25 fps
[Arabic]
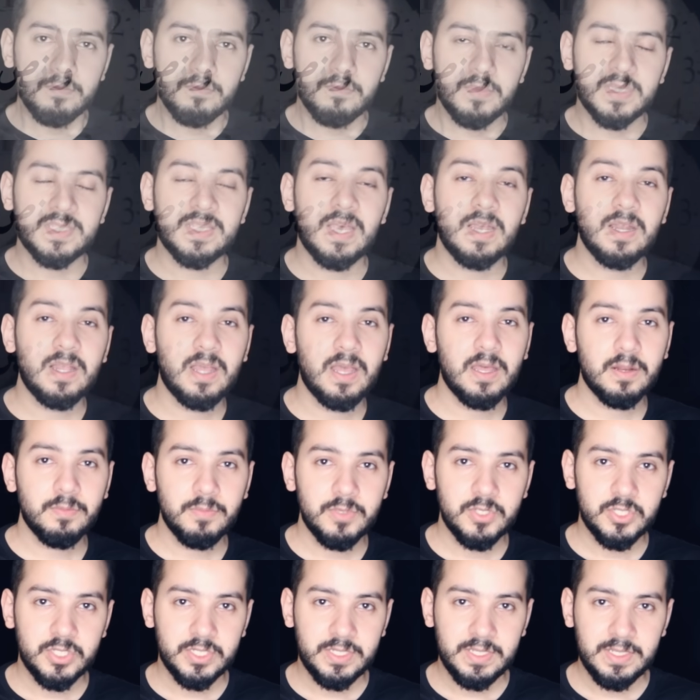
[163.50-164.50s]
مساء الخير
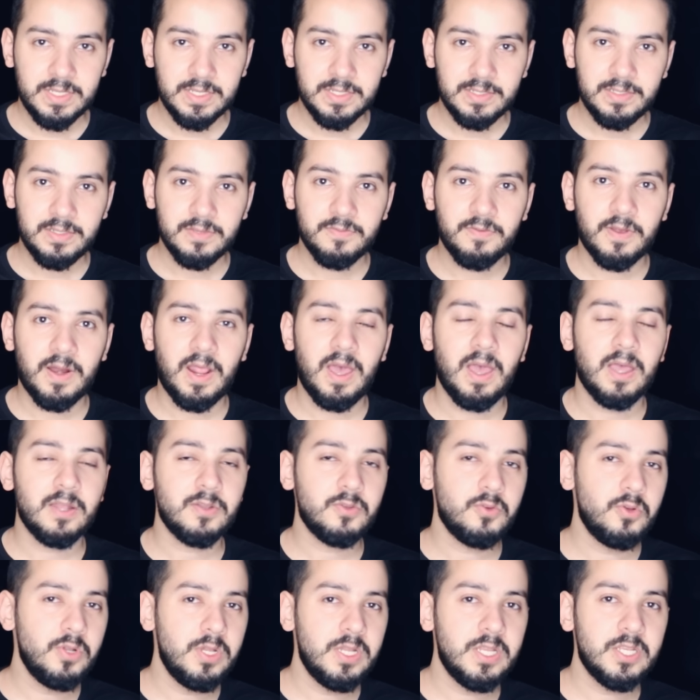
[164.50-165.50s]
من جديد فرحان
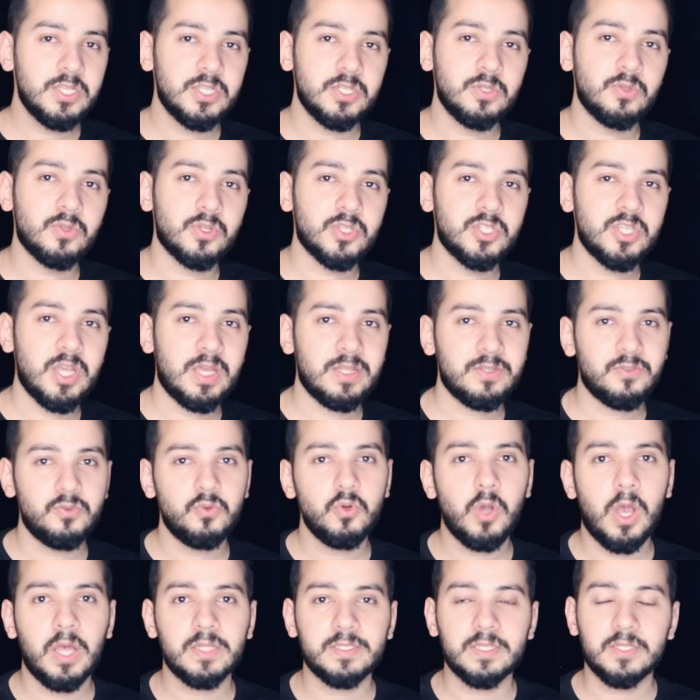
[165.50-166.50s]
كلش انه
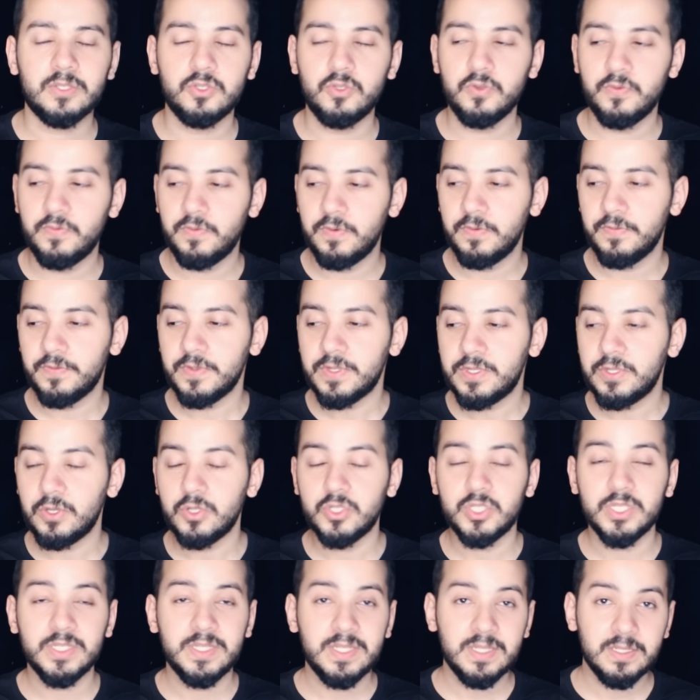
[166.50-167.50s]
رجعتوا حتى تشوفون فيديو
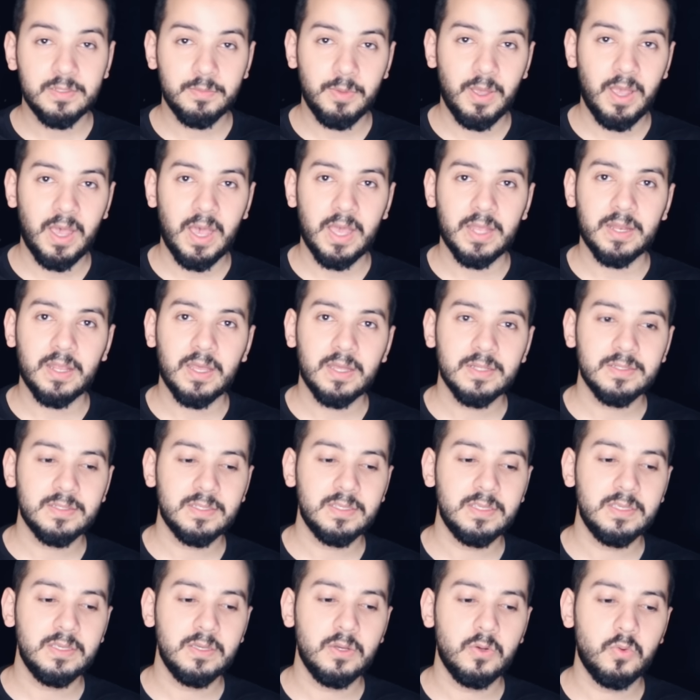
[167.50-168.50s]
جديد من
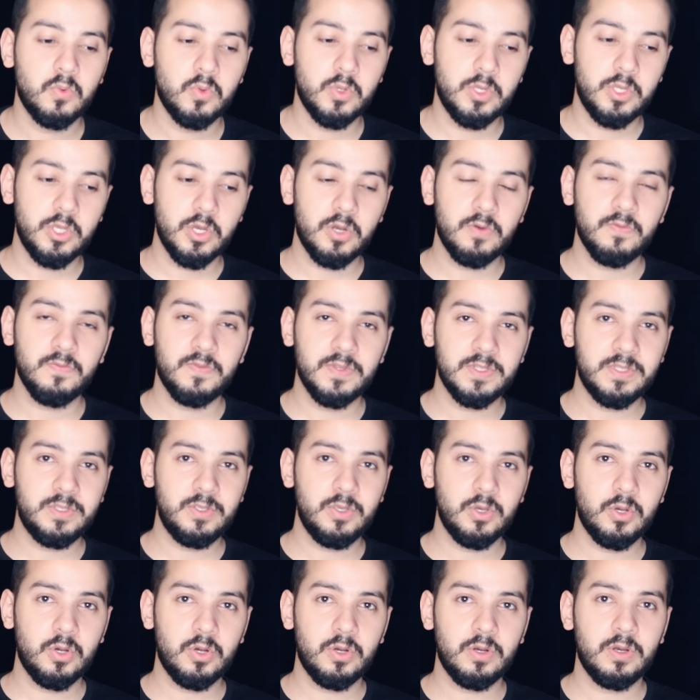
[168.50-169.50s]
قناتي واليوم
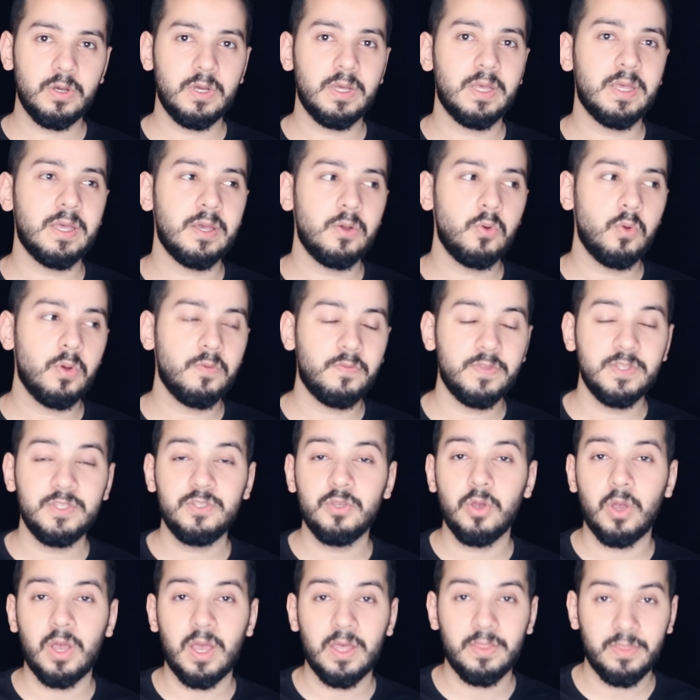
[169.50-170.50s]
فيديو آه، هو
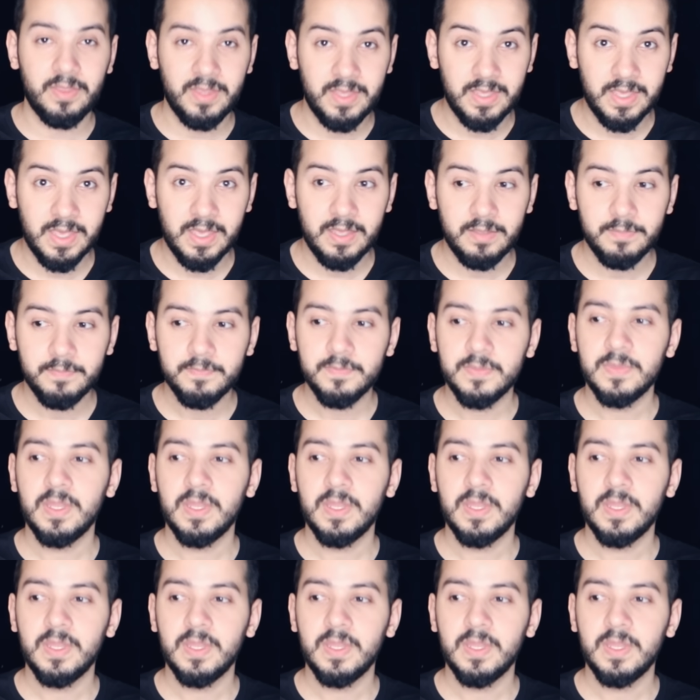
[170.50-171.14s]
فيديو قضيه